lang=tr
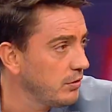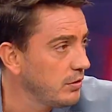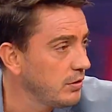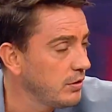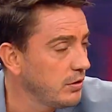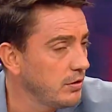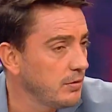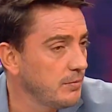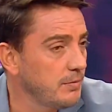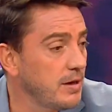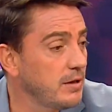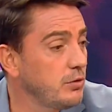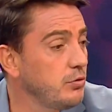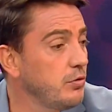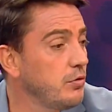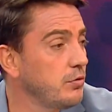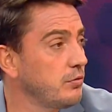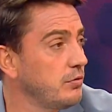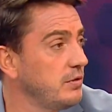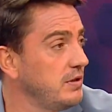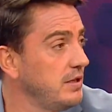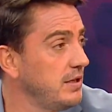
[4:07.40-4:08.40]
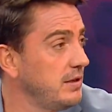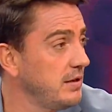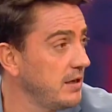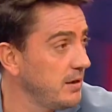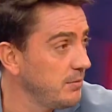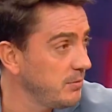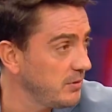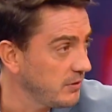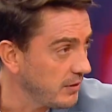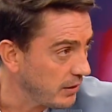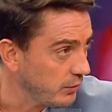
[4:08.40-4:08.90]
Evet. Ben yok
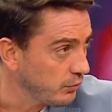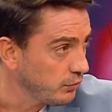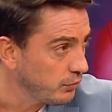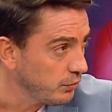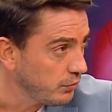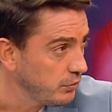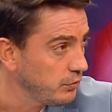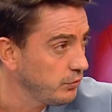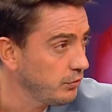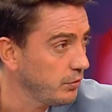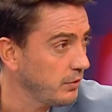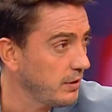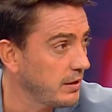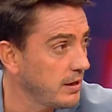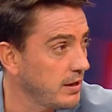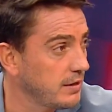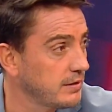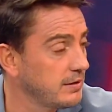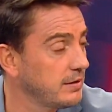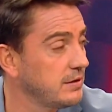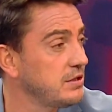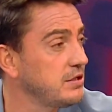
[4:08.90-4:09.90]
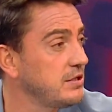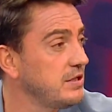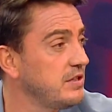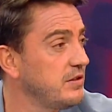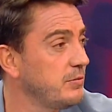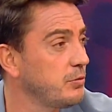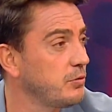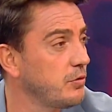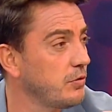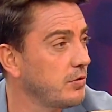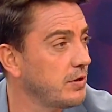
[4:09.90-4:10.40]
nickname yani soruyu ha, soran yok.
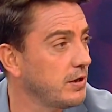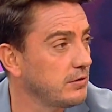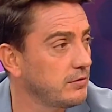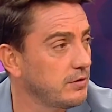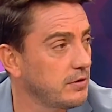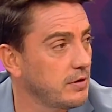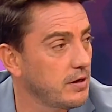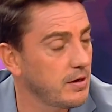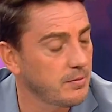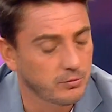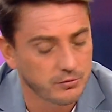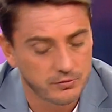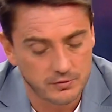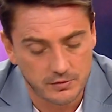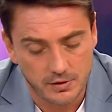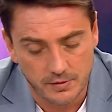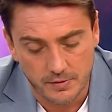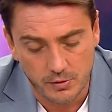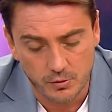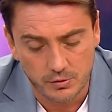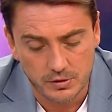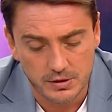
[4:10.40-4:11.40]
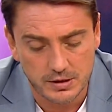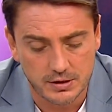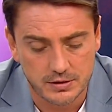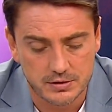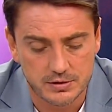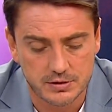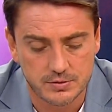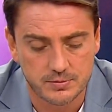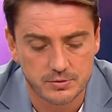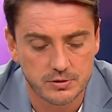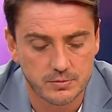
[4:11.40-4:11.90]
arkadaşın Mustafa ismi Gökhan Baş. Ha, Mustafa orayı
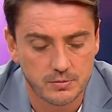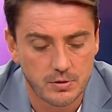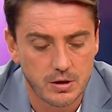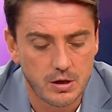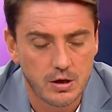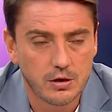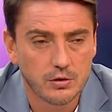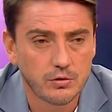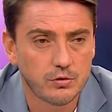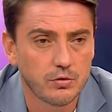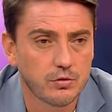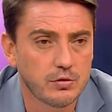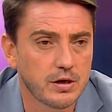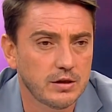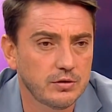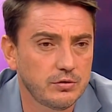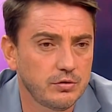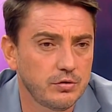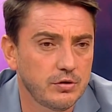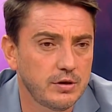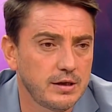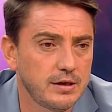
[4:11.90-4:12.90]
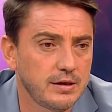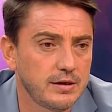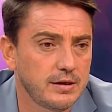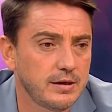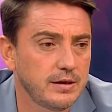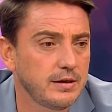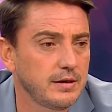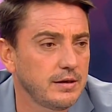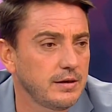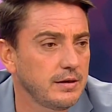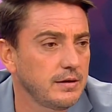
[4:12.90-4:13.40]
kaçırmışım. Gökhan Töre
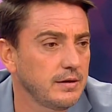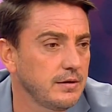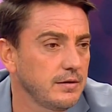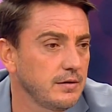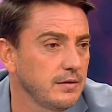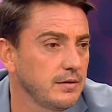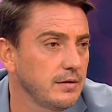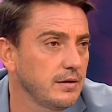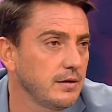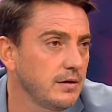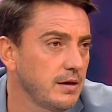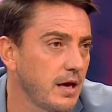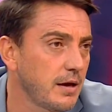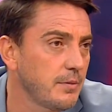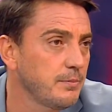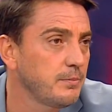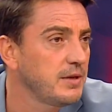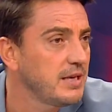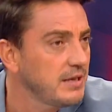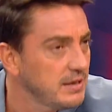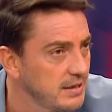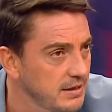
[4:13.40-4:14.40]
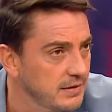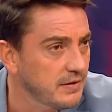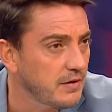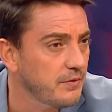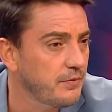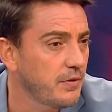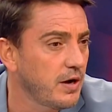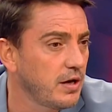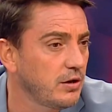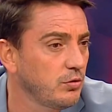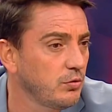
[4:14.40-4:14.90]
e, yani
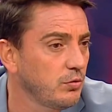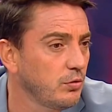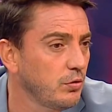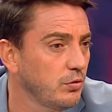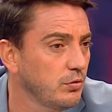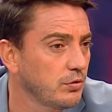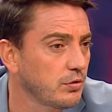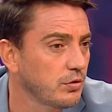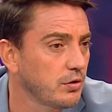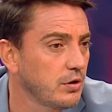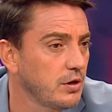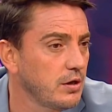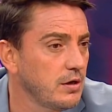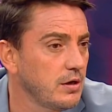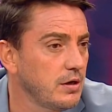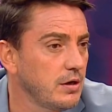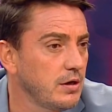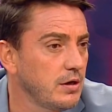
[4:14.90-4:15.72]
gelirse faydalı olur.